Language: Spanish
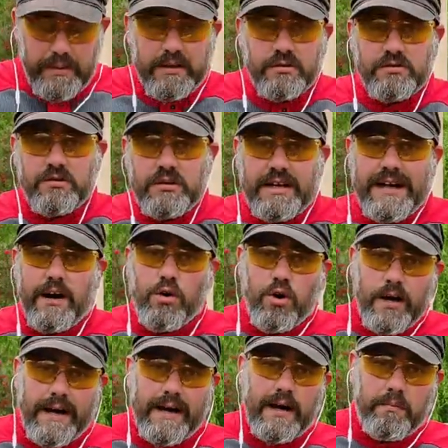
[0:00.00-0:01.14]
pero son
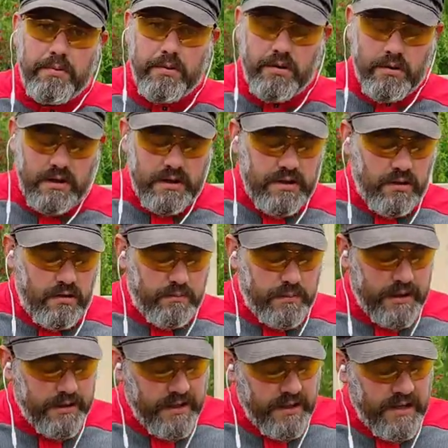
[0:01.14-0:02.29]
elaboradas por el
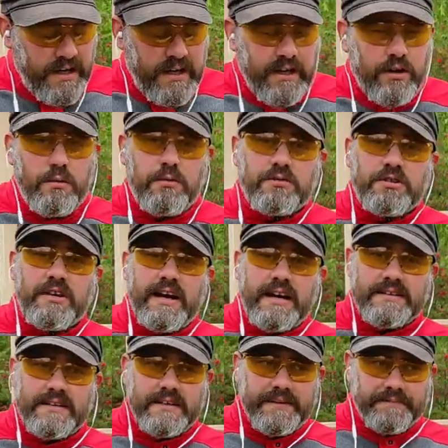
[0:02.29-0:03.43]
hombre. ¿Cómo se
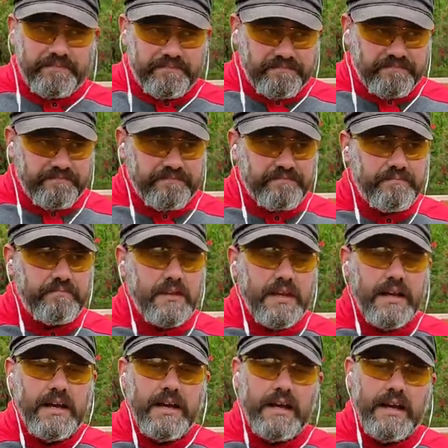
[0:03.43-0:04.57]
hace
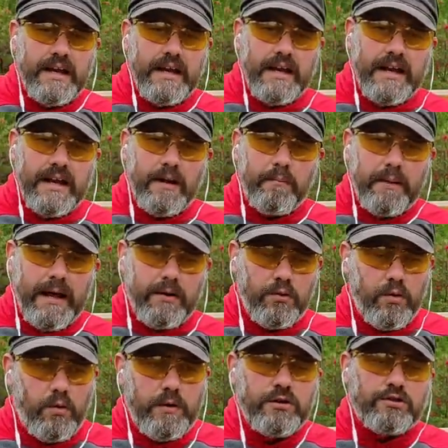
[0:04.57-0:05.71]
el, el
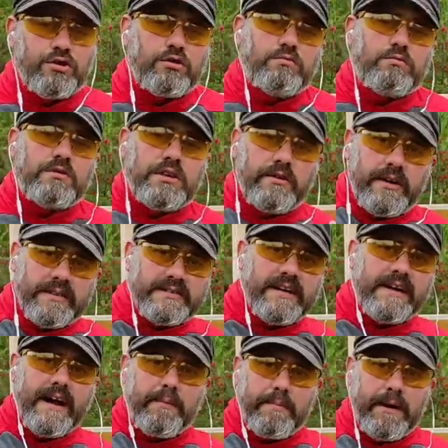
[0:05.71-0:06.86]
plywood? Bueno, son
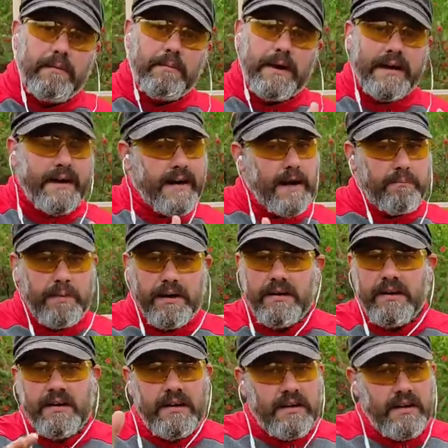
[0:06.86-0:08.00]
diversas capas, varias capas,
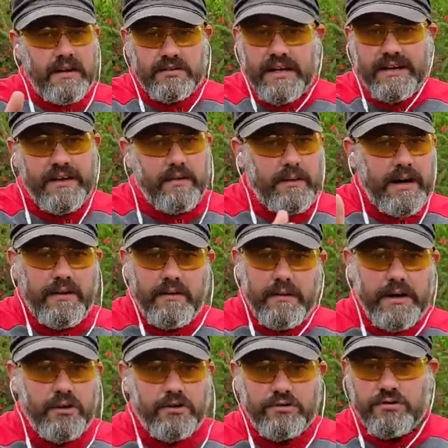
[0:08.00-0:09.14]
las hay de más, de
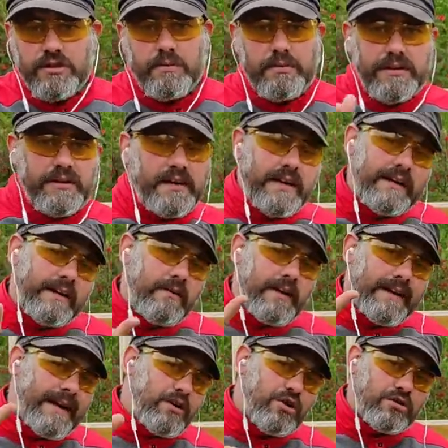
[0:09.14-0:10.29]
menos, dependerá de
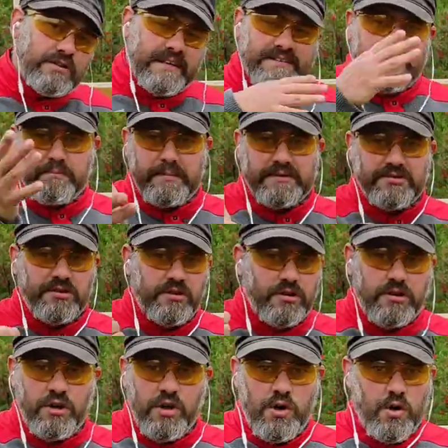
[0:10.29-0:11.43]
varias cosas,
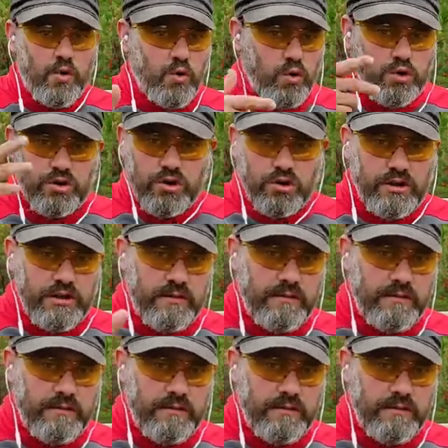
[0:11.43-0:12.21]
espesor, uso